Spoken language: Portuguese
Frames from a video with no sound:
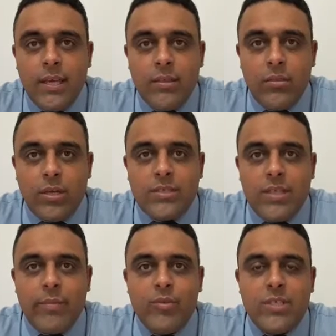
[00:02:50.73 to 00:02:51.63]
nós
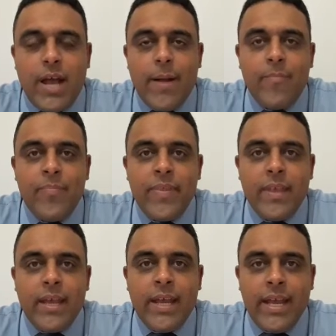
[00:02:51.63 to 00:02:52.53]
temos a
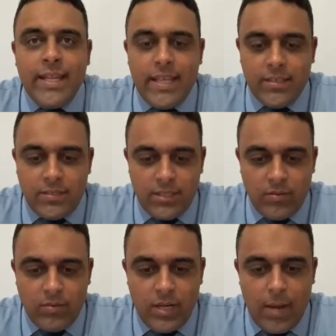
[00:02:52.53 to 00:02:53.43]

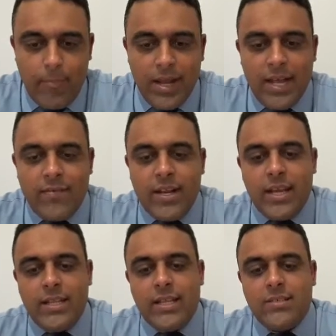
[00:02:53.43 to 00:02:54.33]
redenção. A palavra
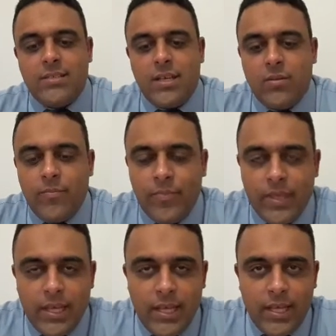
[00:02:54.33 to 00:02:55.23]
redenção
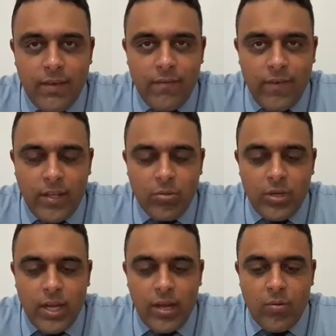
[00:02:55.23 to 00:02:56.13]
vem do
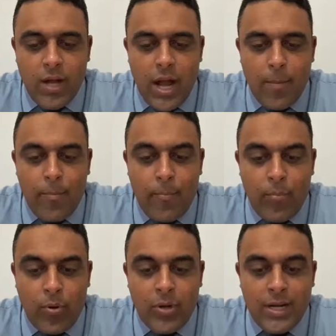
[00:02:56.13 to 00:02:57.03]
grego
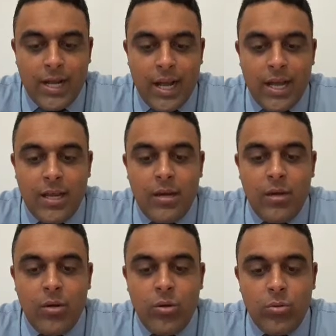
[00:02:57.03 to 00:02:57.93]

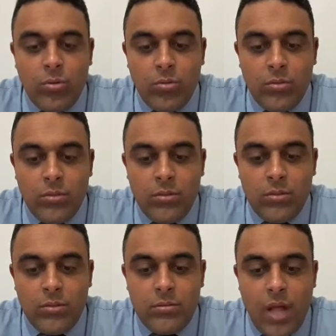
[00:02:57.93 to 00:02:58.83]
apocalu,
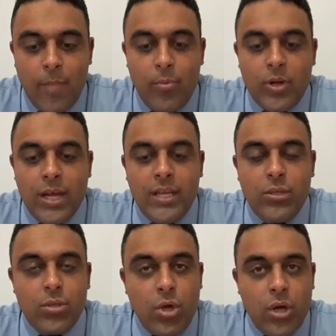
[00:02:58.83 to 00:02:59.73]

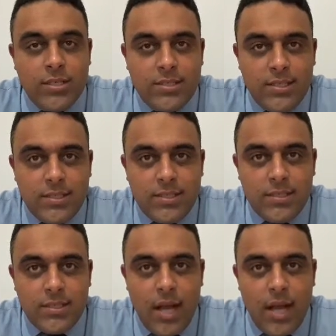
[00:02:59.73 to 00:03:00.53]
apocalitrosis.